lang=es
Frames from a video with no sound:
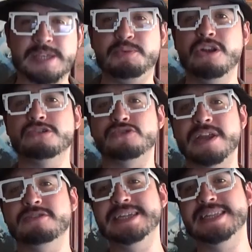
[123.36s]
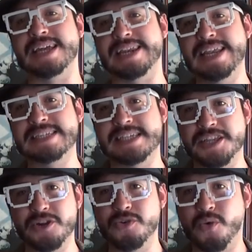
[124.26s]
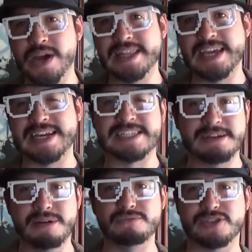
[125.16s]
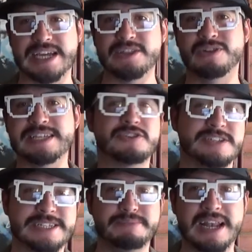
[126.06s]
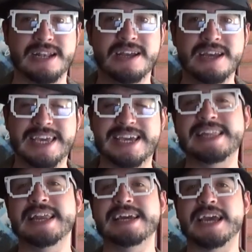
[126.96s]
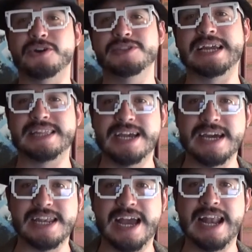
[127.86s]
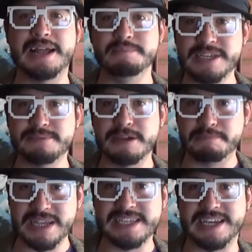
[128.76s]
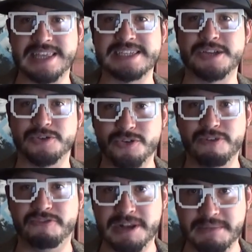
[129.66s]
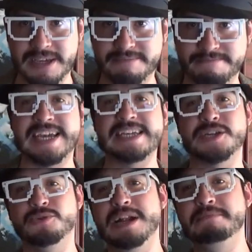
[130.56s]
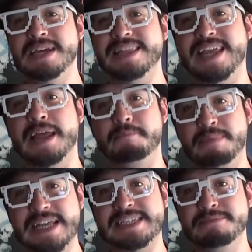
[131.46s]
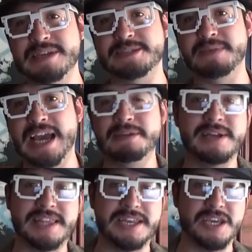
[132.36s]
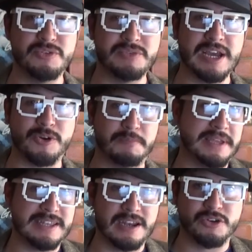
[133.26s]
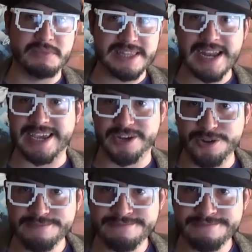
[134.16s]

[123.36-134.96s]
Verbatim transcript: Después los usuarios de internet se dieron cuenta que estaban buscando las cosas mal que tenían que contactar a la misma empresa que desarrolló el filme, ya que seguramente la empresa misma iba a tener una copia del largometraje, ¿no?